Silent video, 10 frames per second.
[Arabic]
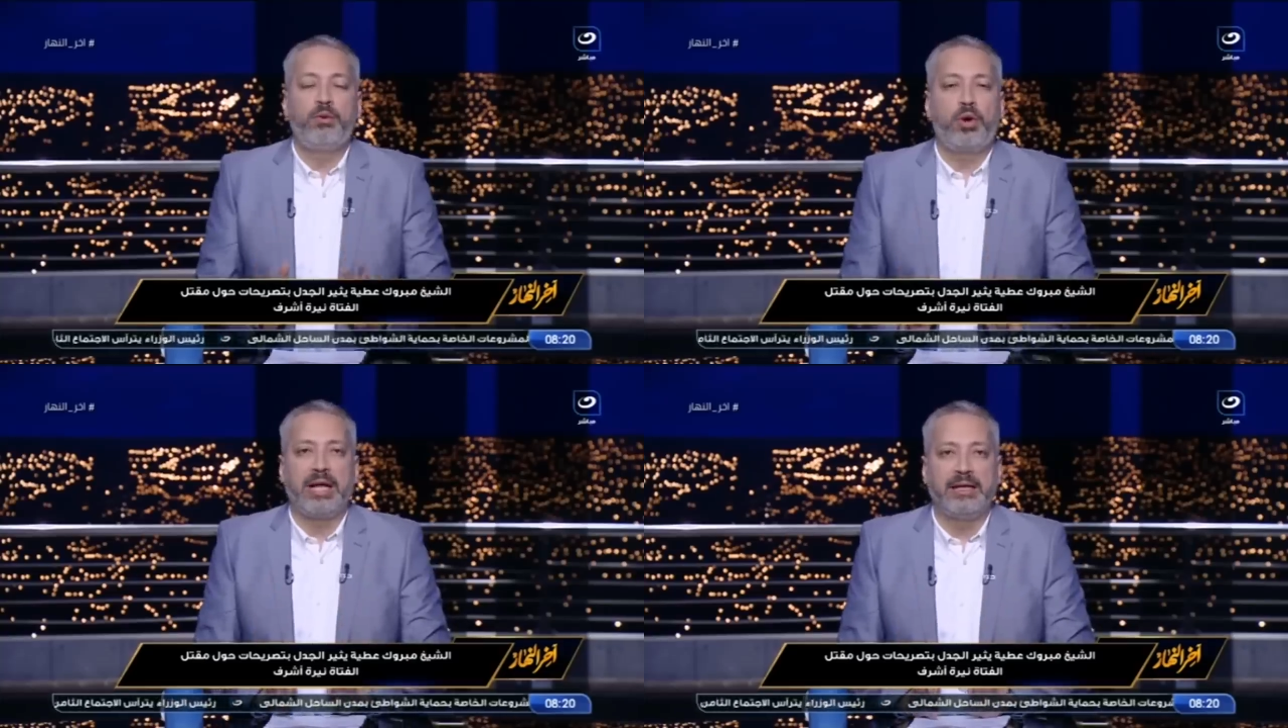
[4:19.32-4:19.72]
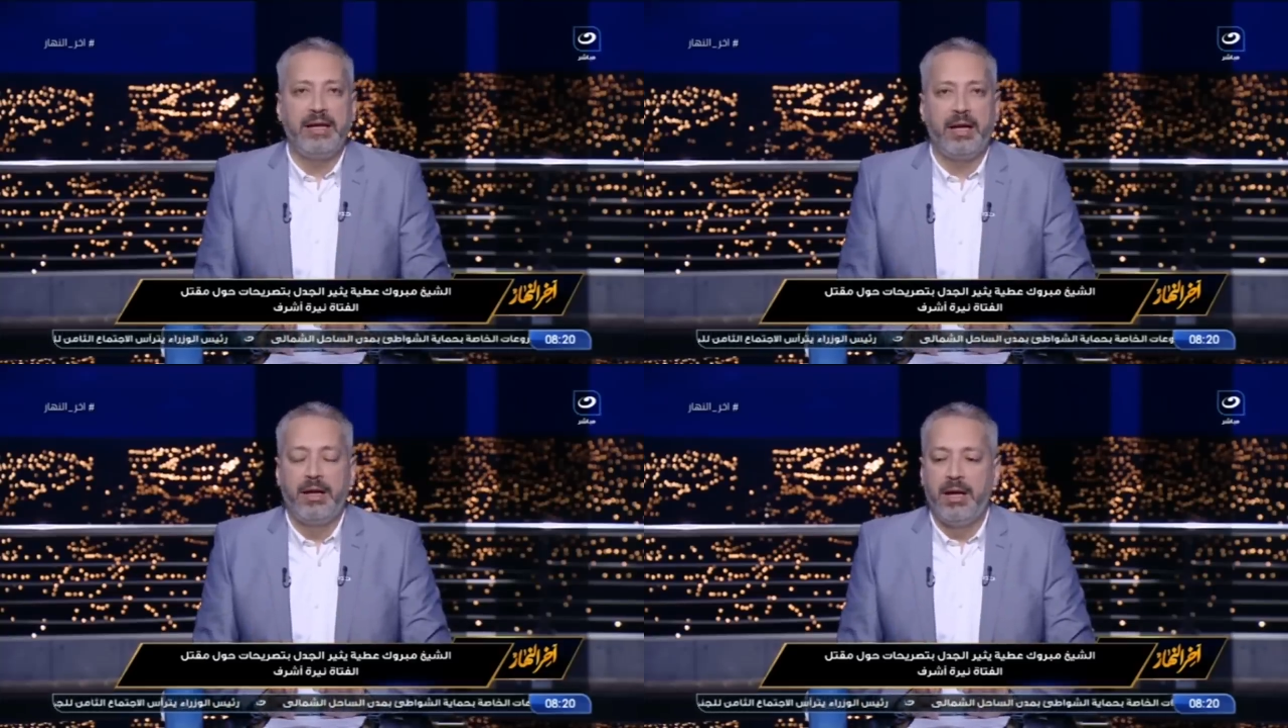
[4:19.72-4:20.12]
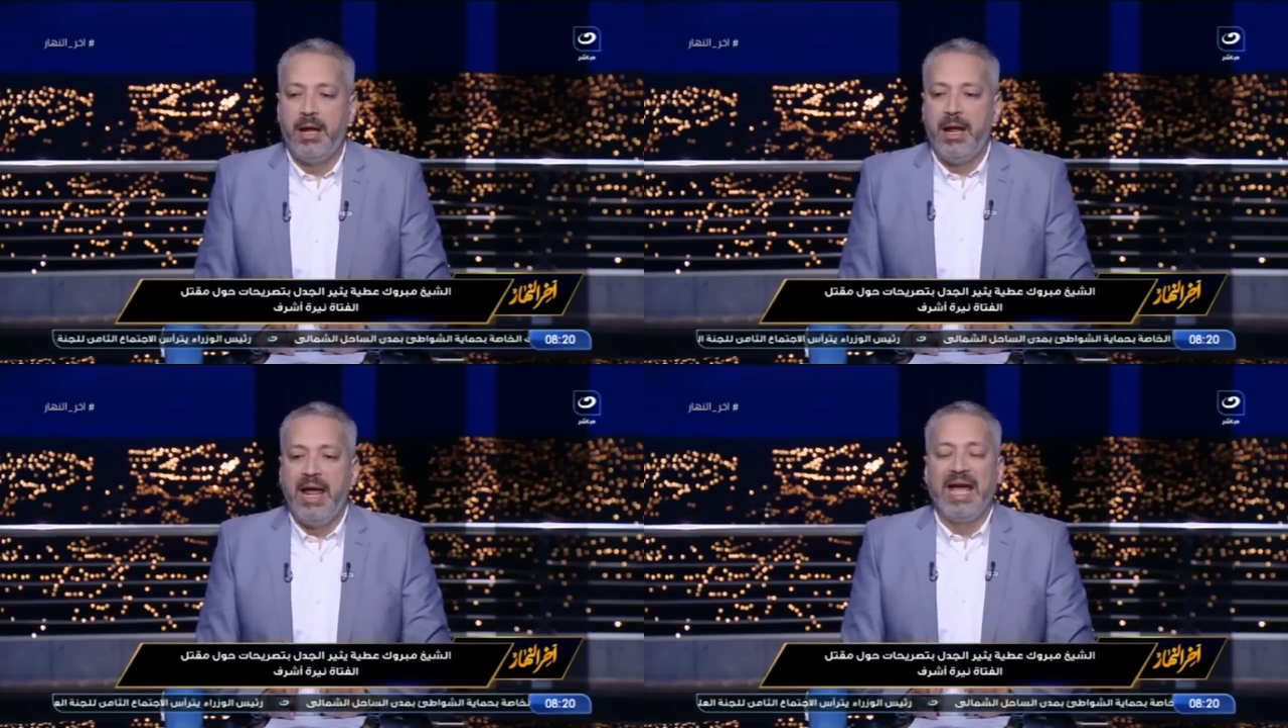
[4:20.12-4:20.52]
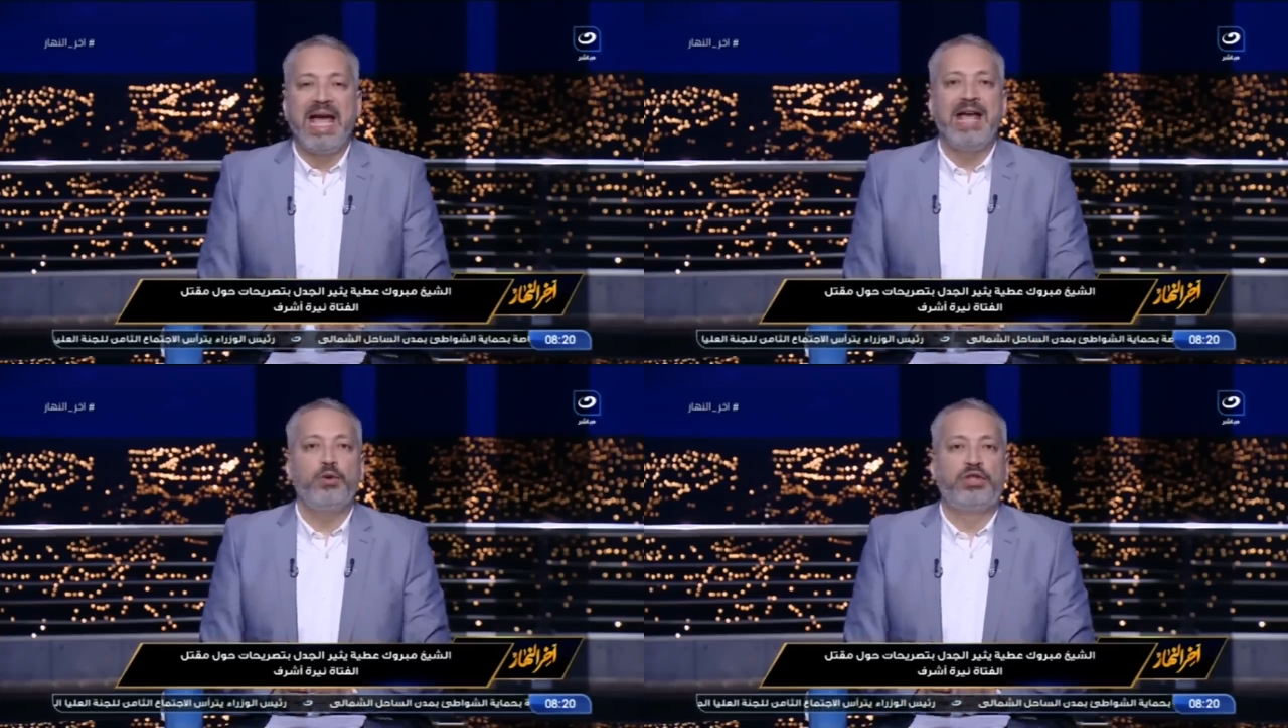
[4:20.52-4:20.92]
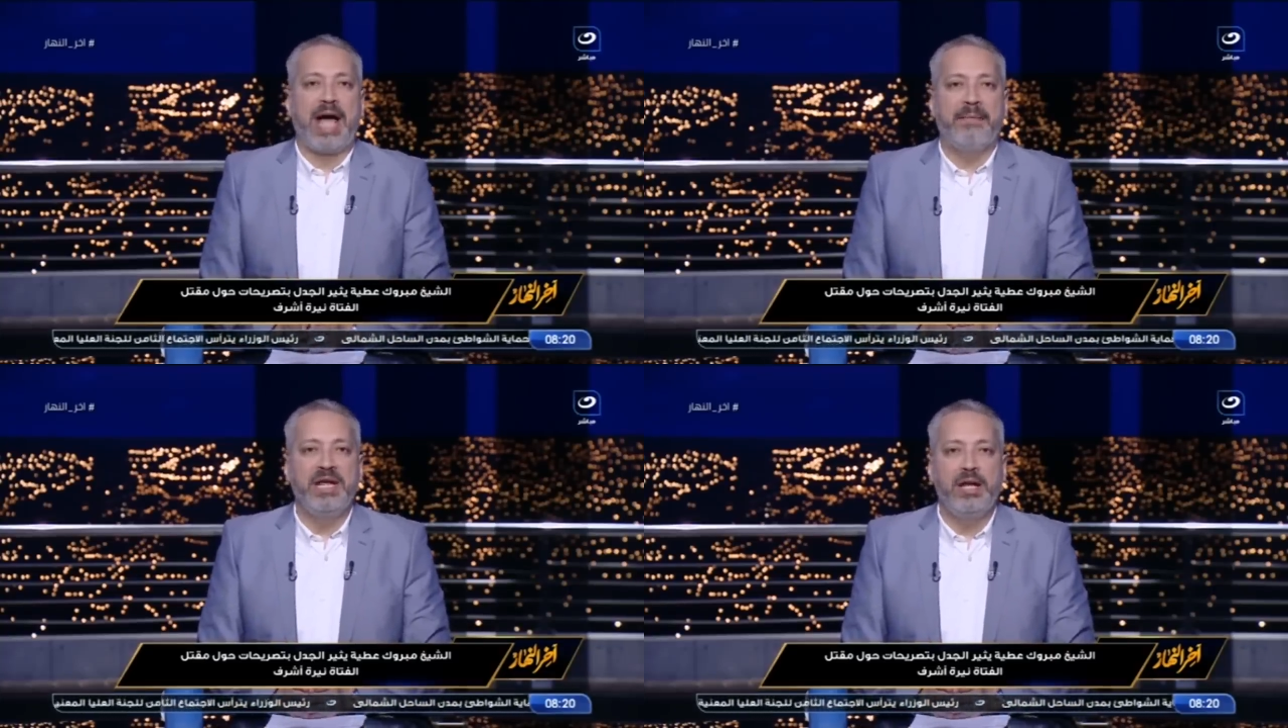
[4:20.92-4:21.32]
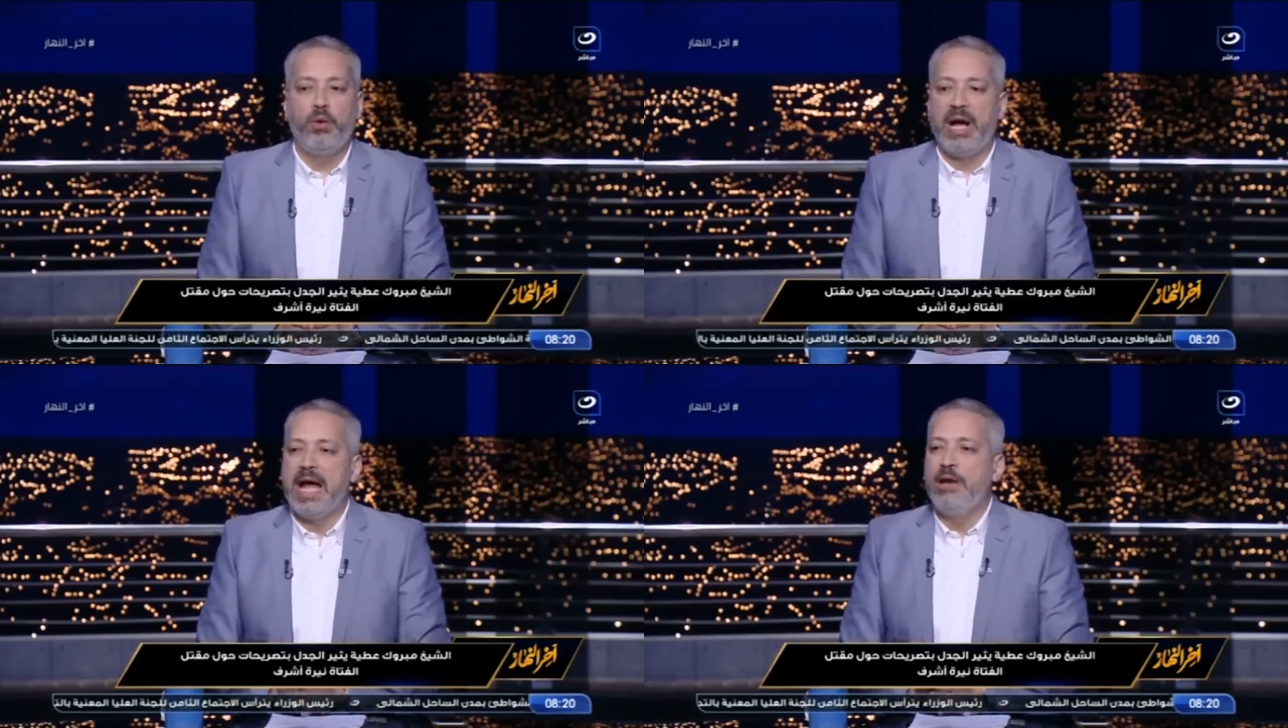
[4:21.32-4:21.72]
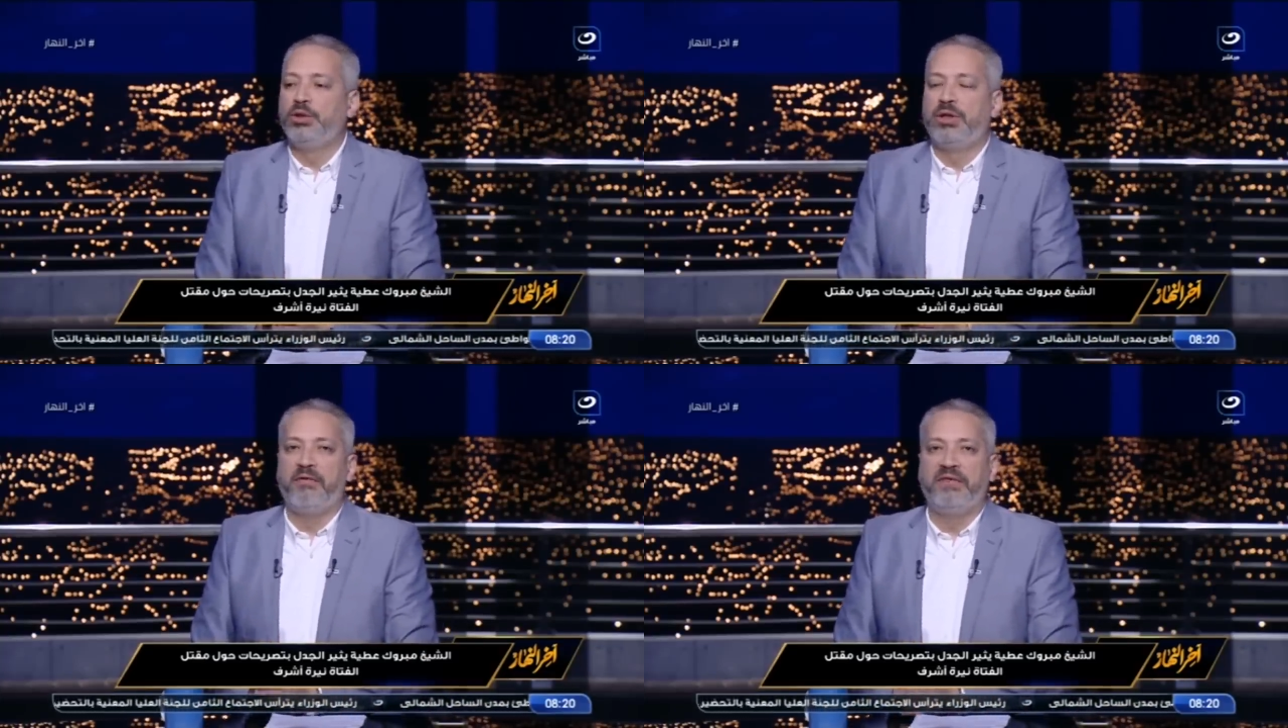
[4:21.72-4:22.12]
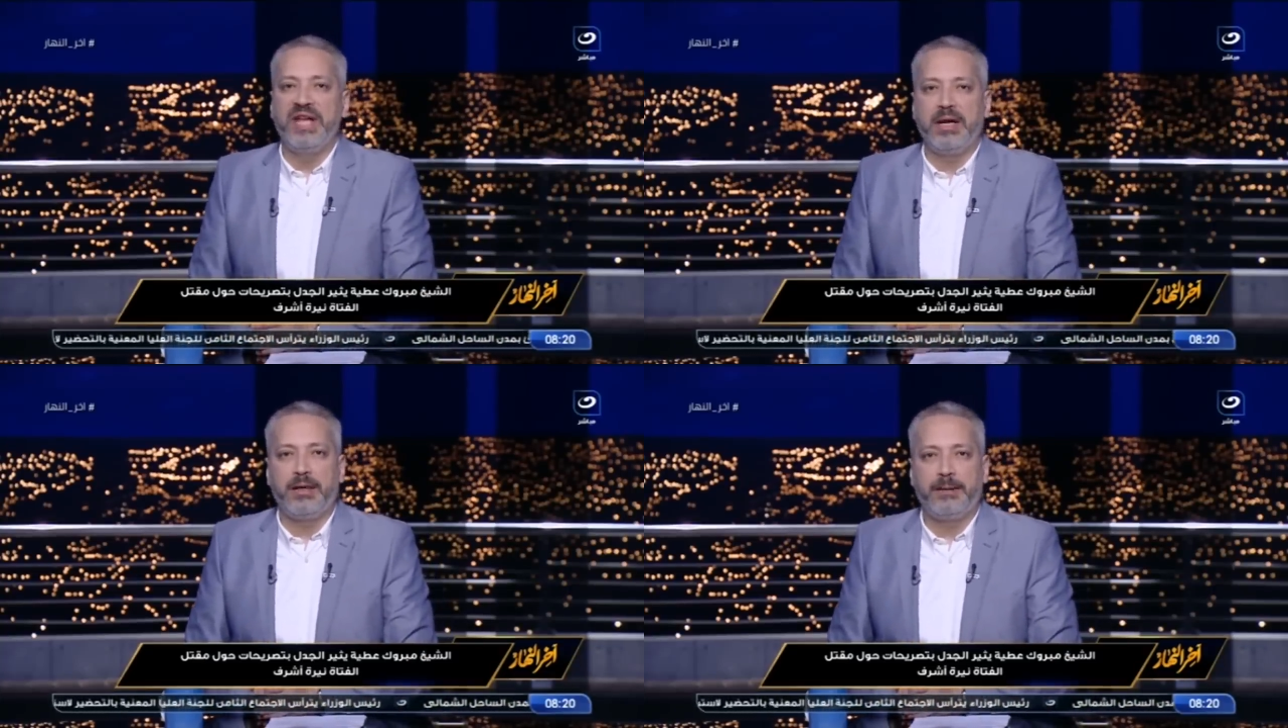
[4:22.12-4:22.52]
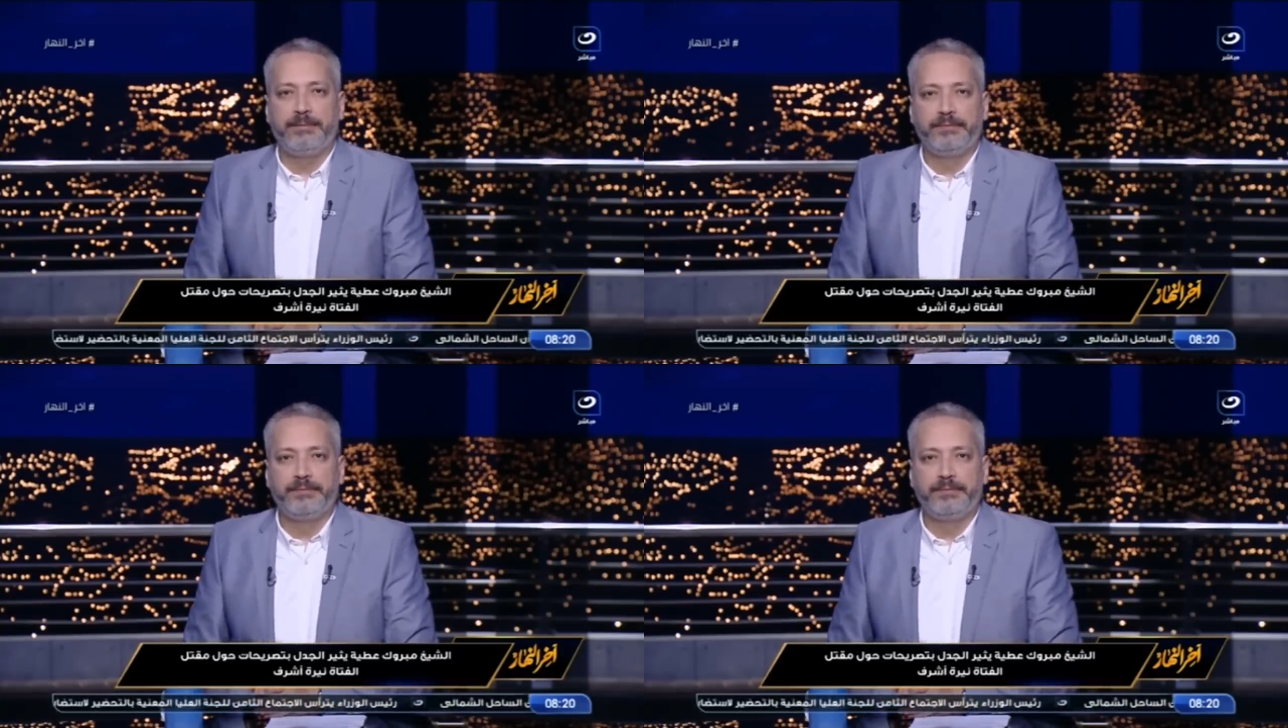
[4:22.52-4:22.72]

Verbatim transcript: مبروك عطيه خانوا التعبير وخانوا التوفيق